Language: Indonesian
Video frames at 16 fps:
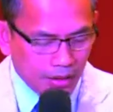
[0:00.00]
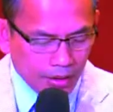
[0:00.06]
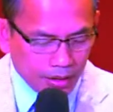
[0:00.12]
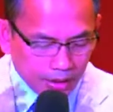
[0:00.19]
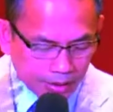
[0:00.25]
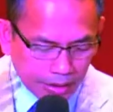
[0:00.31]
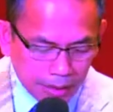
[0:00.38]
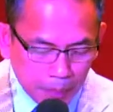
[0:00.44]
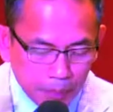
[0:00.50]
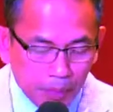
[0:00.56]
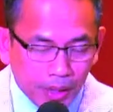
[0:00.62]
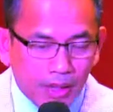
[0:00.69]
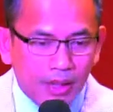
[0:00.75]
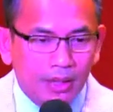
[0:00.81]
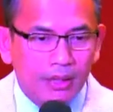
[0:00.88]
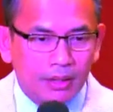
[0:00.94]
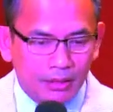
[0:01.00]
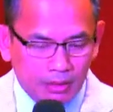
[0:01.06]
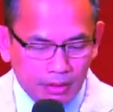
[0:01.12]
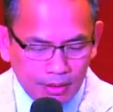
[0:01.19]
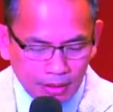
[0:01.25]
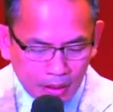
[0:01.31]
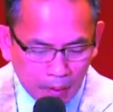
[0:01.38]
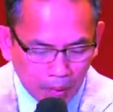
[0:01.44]
Kita dipilih,
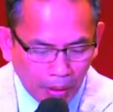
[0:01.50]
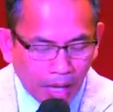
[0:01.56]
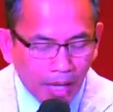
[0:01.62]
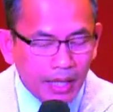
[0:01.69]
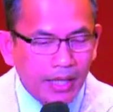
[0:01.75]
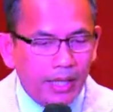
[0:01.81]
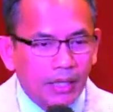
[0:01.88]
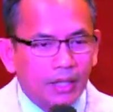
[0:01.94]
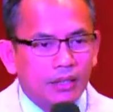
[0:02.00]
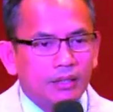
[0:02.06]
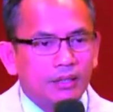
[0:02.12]
dipanggil,